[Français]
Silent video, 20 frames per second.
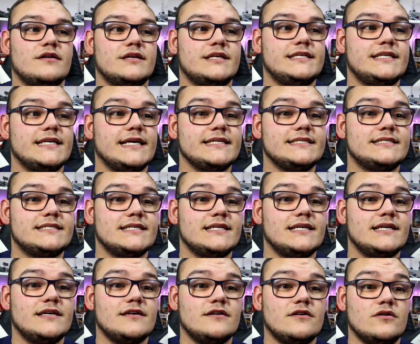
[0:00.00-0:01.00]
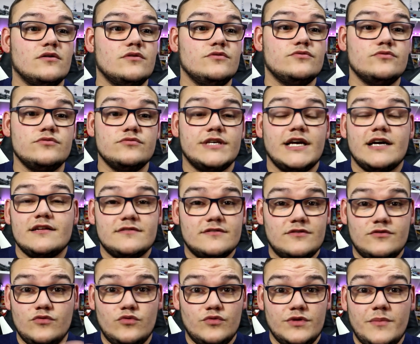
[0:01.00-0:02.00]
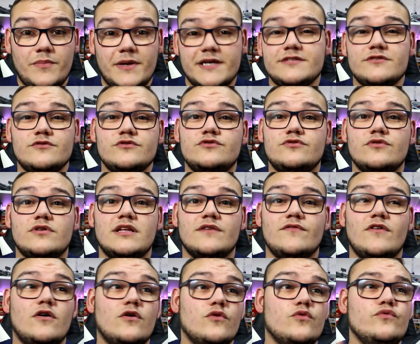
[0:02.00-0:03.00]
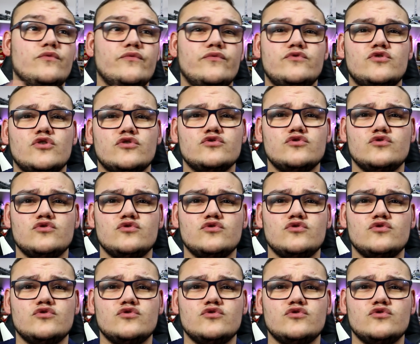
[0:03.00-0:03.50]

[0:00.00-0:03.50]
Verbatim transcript: qui a été une carte qu'on est presque sûr d'avoir une chance